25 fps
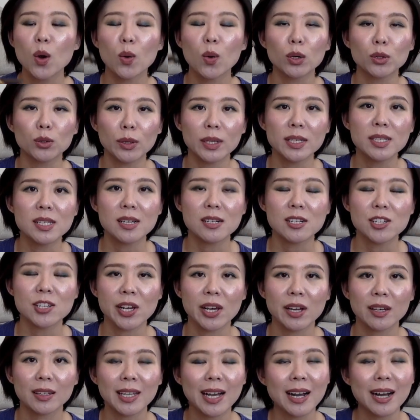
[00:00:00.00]
我推荐
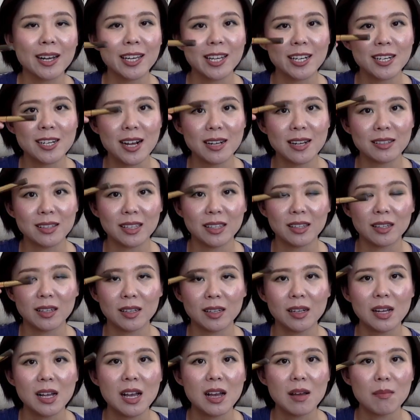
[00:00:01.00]
这个，它可以让你
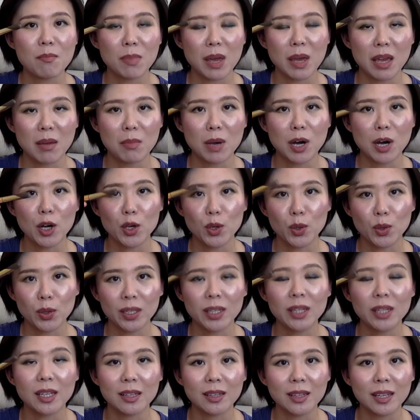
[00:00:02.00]
的眉毛有
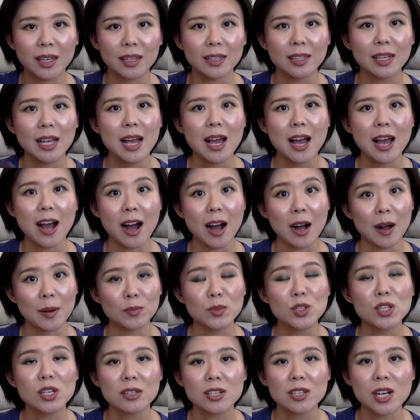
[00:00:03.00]
一点点啊
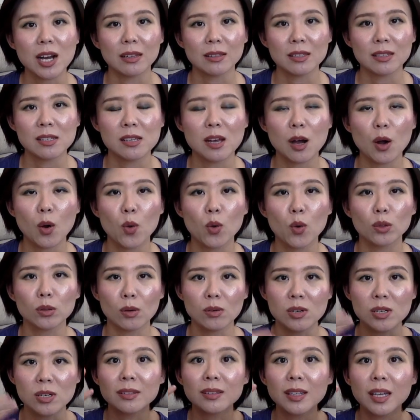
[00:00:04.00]
增长的效果，
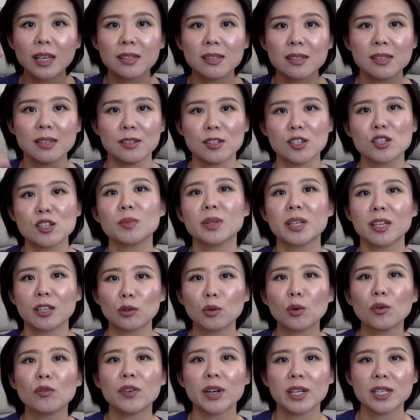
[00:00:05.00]
同时定型什么也
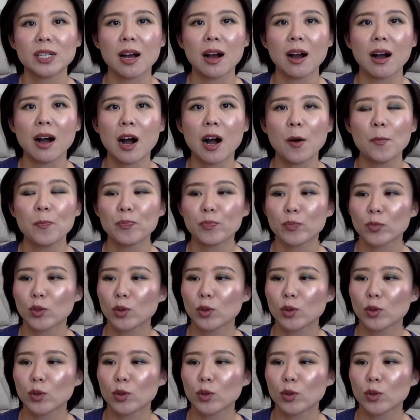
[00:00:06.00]
都非常好。